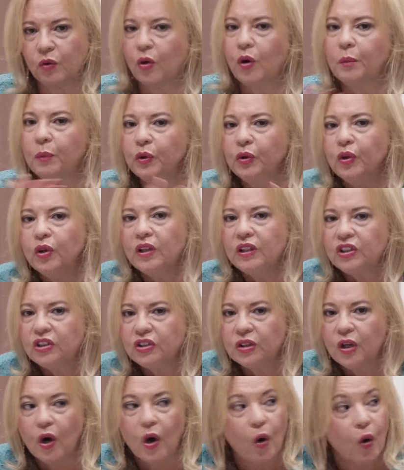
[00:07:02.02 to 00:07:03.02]
como nós
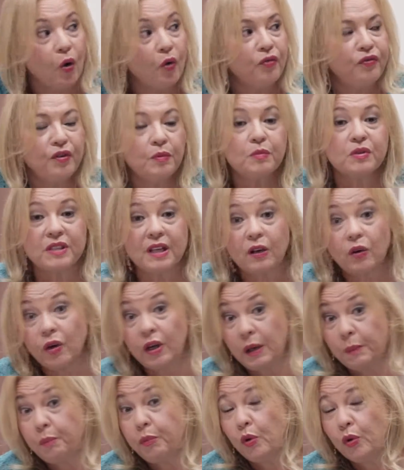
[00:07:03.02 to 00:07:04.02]
ouvimos
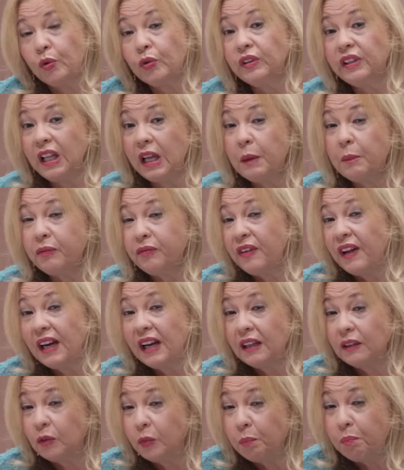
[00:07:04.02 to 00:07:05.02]
agora há pouco tempo
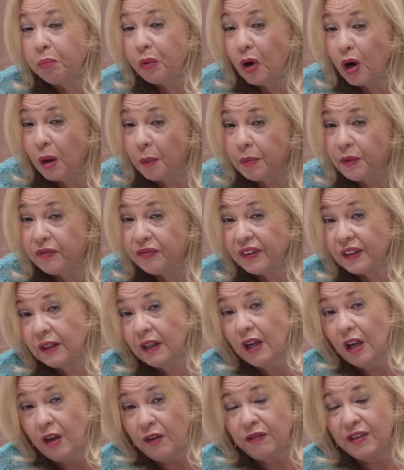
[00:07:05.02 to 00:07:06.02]
falar do pobre,
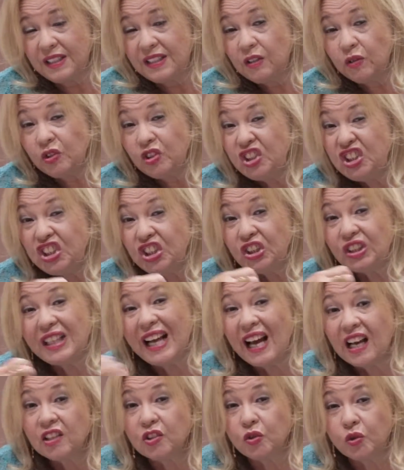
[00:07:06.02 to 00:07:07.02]
fazendo
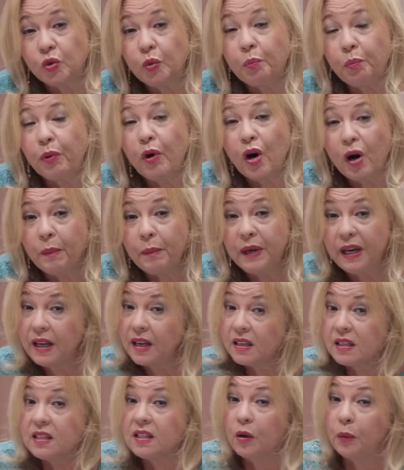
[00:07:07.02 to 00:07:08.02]
descaso do pobre,
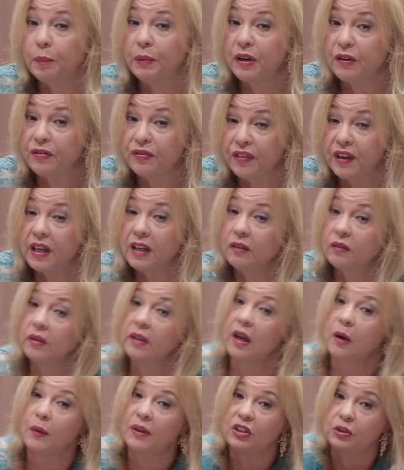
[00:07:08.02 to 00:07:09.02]
esse é o prefeito
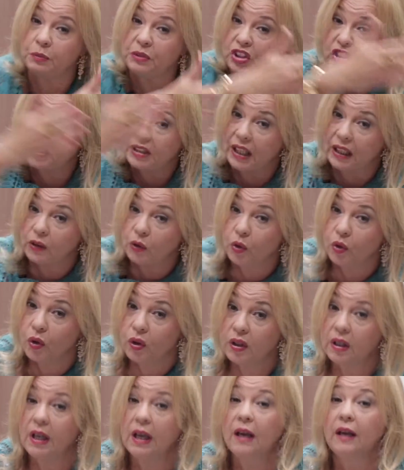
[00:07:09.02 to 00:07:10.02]
que é o
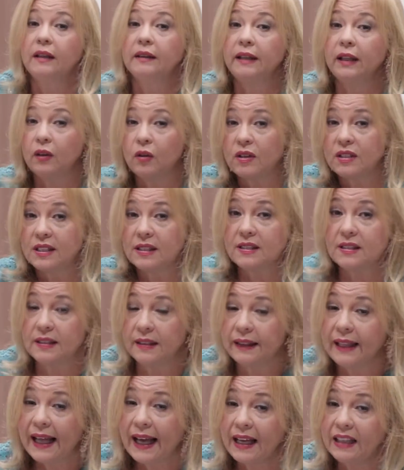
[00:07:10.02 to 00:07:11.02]
administrador da nossa
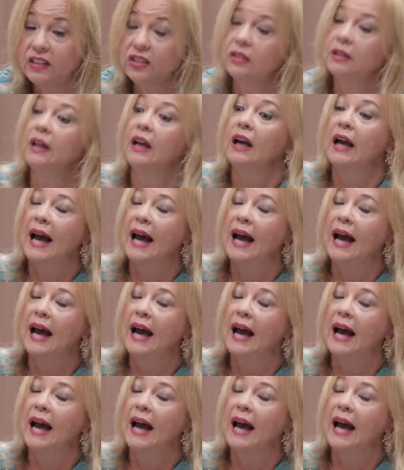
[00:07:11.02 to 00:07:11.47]
cidade.